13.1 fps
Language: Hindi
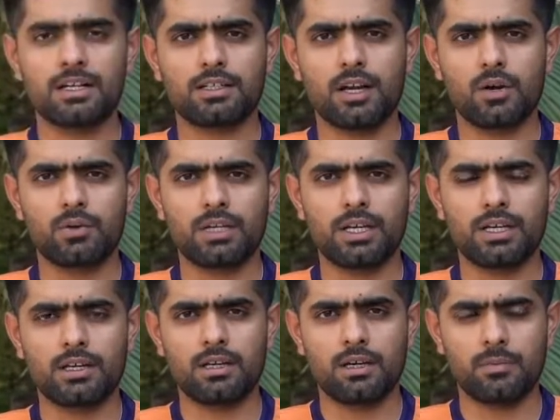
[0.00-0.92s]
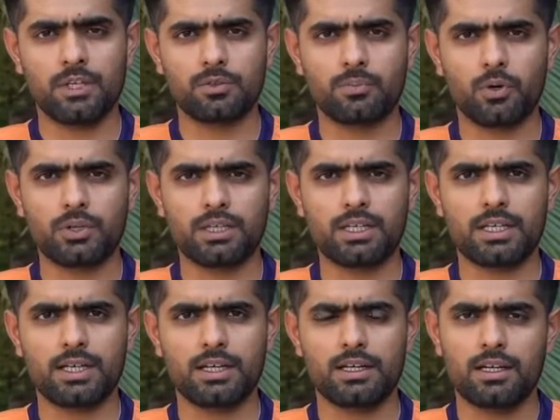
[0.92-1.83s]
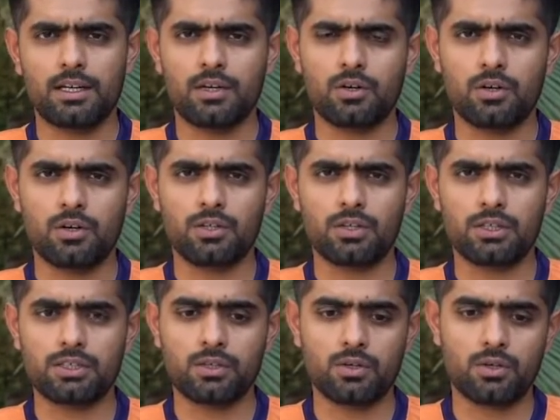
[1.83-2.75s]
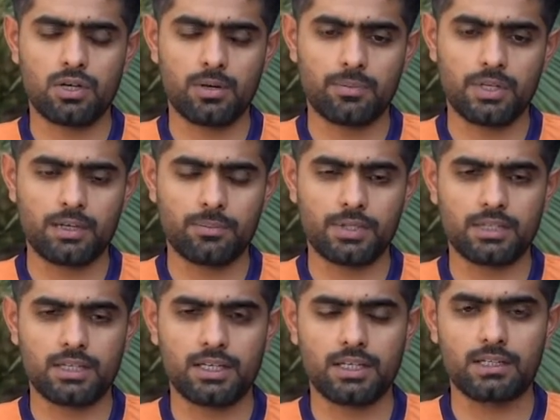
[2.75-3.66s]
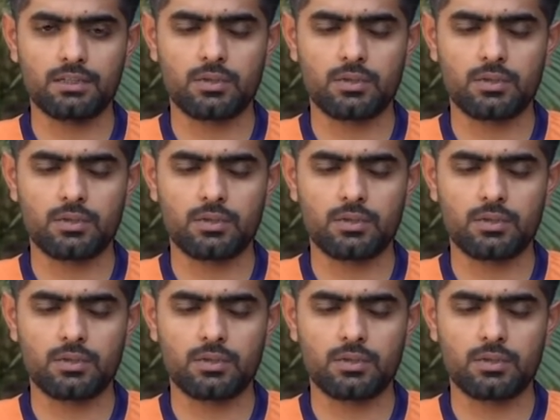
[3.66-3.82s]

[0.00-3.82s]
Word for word: क्राउड ने हमें सपोर्ट किया है और जो हमने पिछले